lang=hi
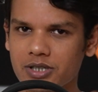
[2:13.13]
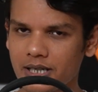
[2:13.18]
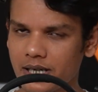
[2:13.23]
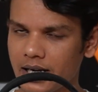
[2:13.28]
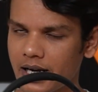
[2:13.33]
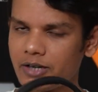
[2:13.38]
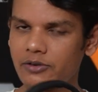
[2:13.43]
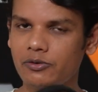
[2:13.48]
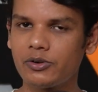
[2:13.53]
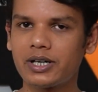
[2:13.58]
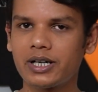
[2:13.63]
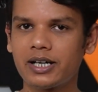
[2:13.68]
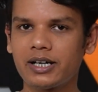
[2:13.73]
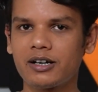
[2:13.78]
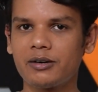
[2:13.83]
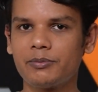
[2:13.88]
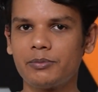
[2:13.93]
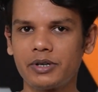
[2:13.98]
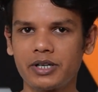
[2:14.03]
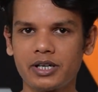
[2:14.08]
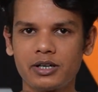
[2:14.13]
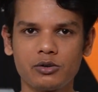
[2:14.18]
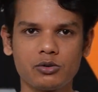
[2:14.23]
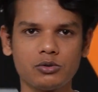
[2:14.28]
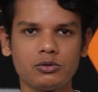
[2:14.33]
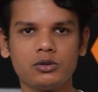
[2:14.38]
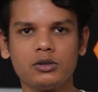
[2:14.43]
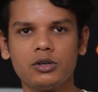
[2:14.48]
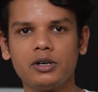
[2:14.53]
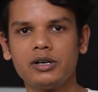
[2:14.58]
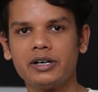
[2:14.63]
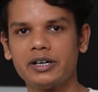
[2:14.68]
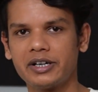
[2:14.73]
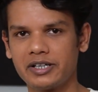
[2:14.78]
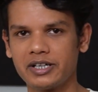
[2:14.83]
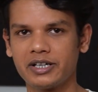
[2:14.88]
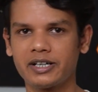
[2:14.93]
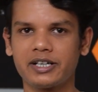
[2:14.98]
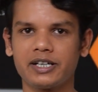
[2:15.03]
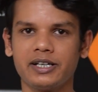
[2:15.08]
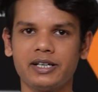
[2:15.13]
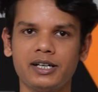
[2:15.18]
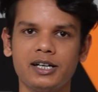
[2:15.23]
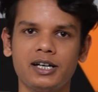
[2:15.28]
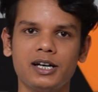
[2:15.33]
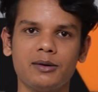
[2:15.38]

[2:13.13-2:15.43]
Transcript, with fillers: सा लाइट वेट है कंपेरिजन टू रेजर के